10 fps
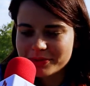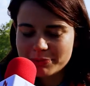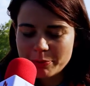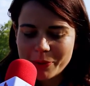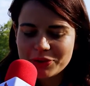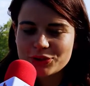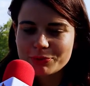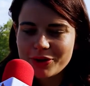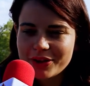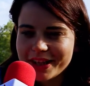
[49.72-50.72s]
wypełnić
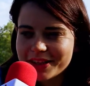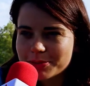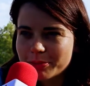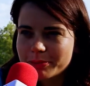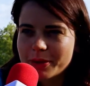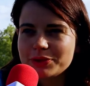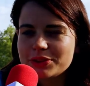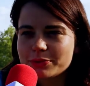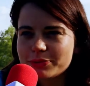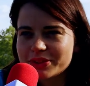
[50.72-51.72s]
tą rolę, żeby
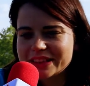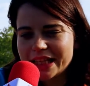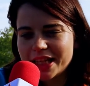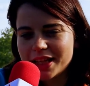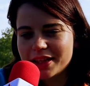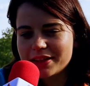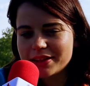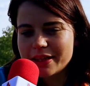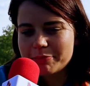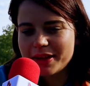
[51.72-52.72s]
wypełnić tą funkcję
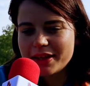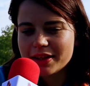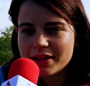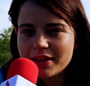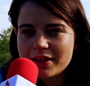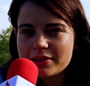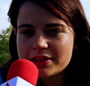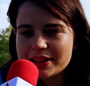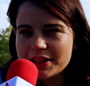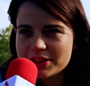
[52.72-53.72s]
e, lepiej,
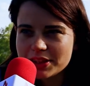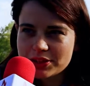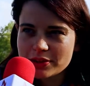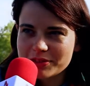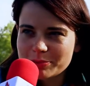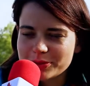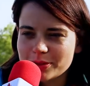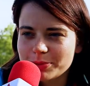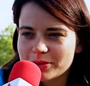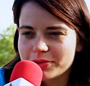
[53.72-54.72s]
znaleźć jakieś nowe
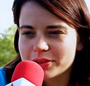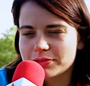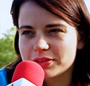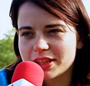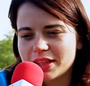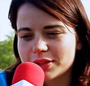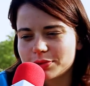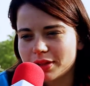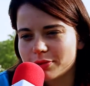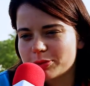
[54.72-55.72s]
sposoby, nowe rozwiązania,
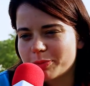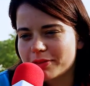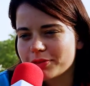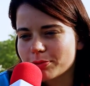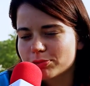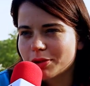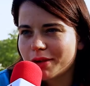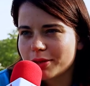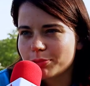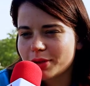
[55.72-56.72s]
które usprawnią
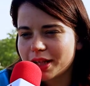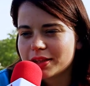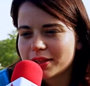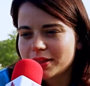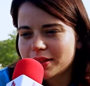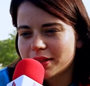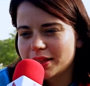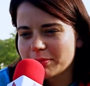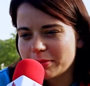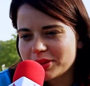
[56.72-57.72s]
działanie biura
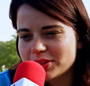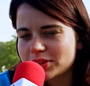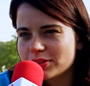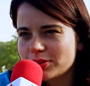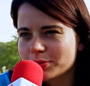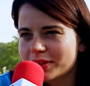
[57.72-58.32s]
i mam nadzieję, że to się